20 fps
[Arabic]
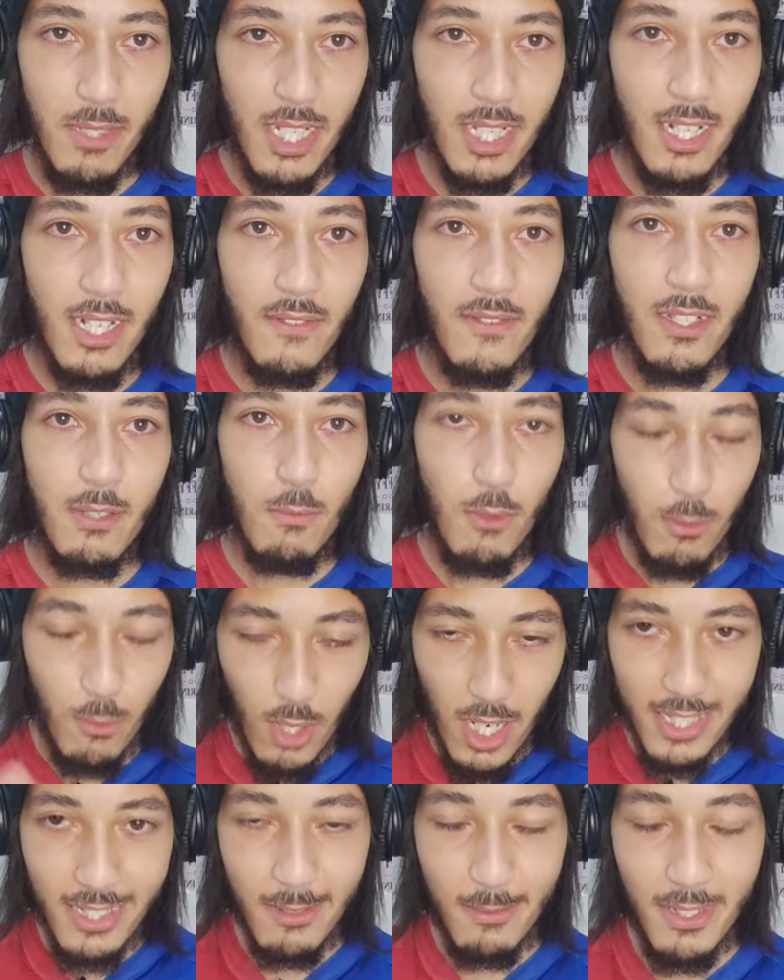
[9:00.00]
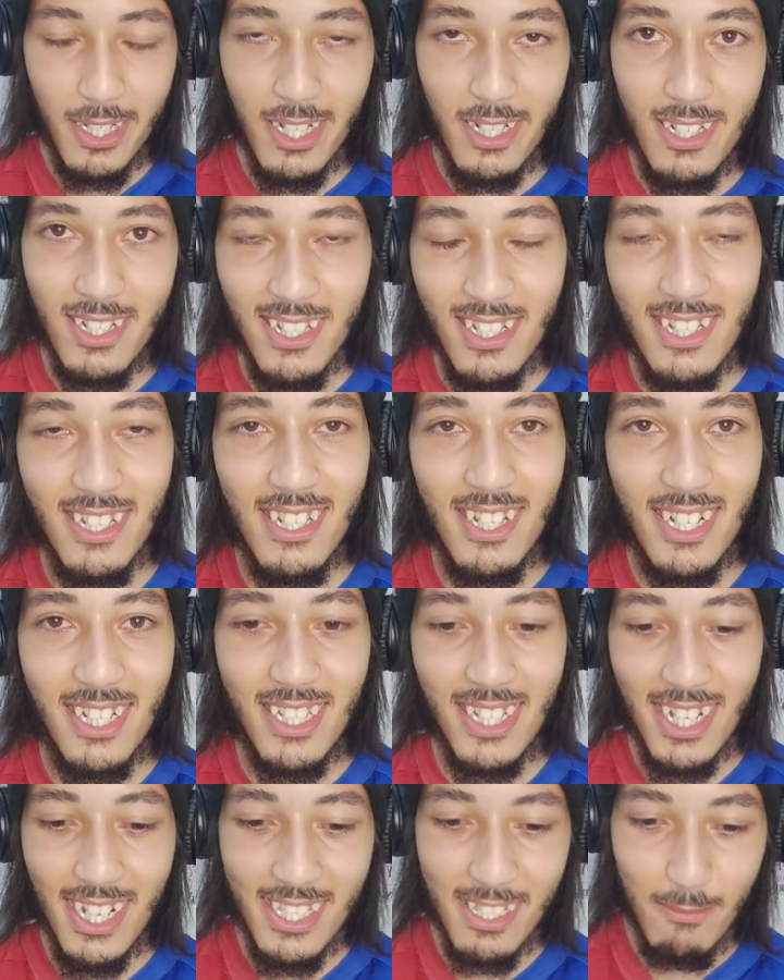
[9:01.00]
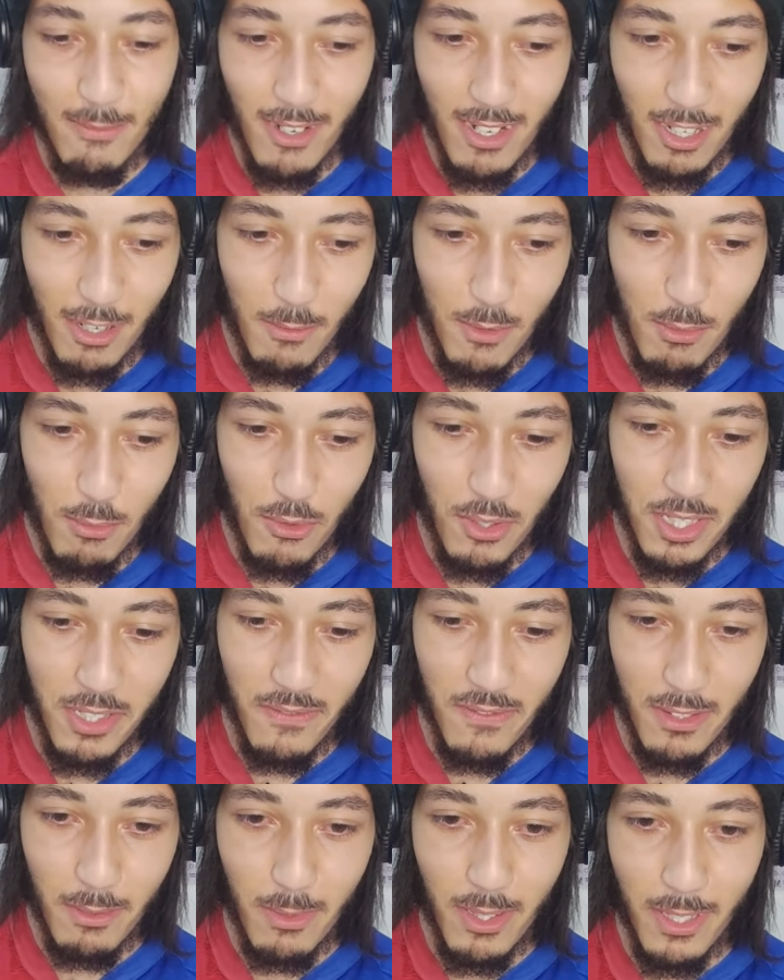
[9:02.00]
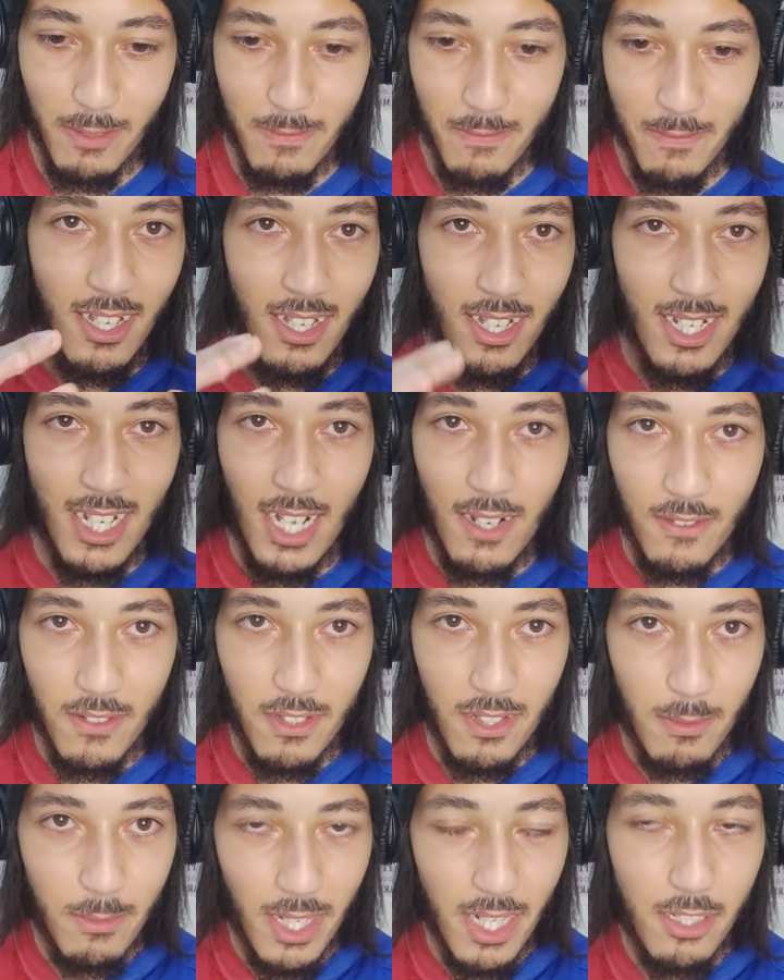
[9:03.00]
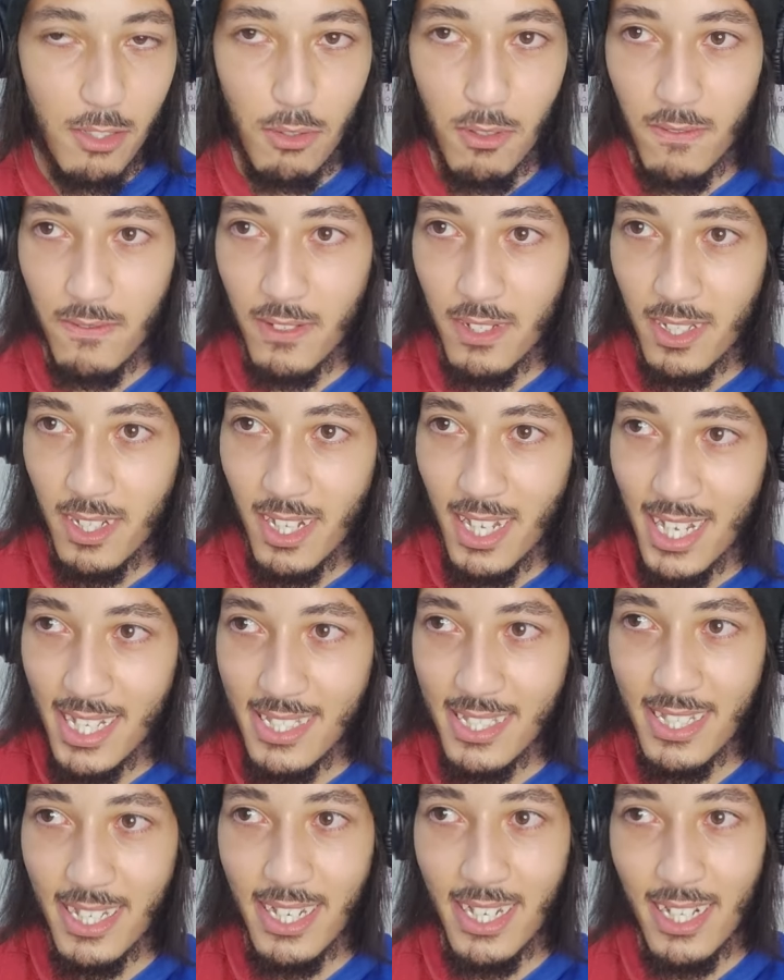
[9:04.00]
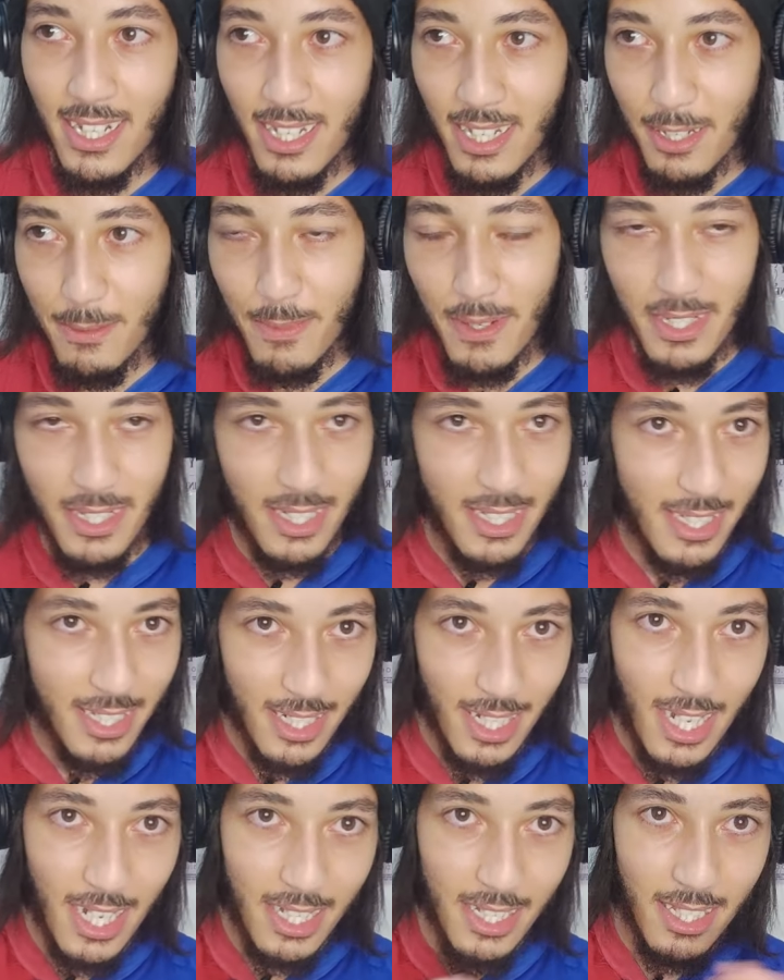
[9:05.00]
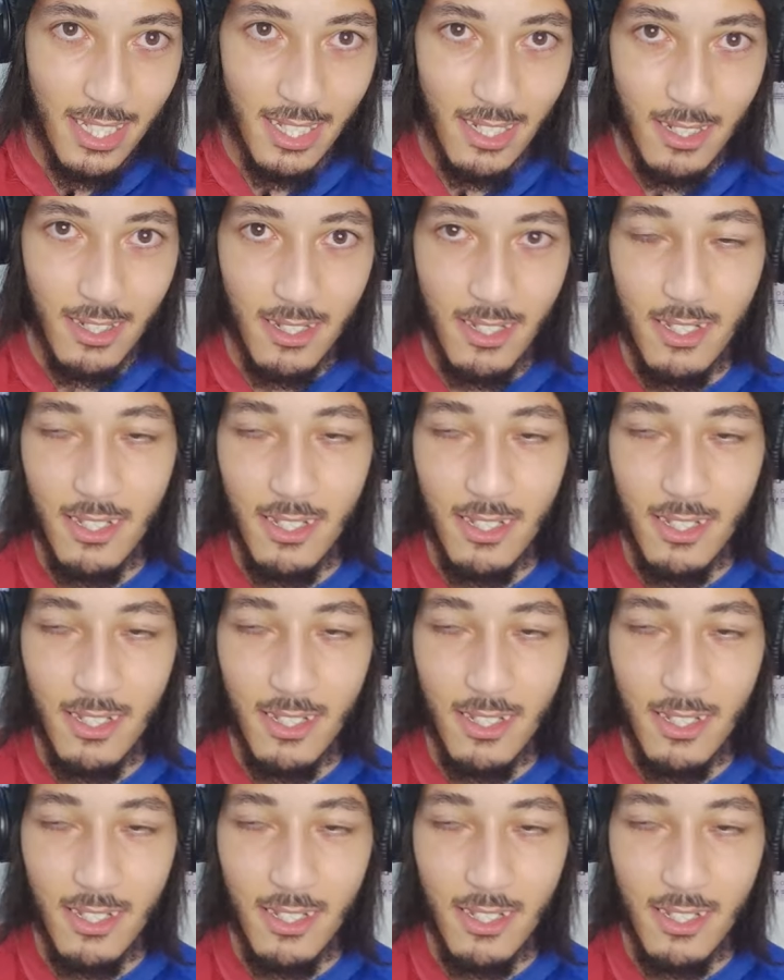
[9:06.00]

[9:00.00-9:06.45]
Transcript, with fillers: ماشي هذا اللي فات المهم واحد رمضان كنا جالسين بحال مجموعين في الطبله كاع رمضان تكون فيه عصير العيبات كشي قضيه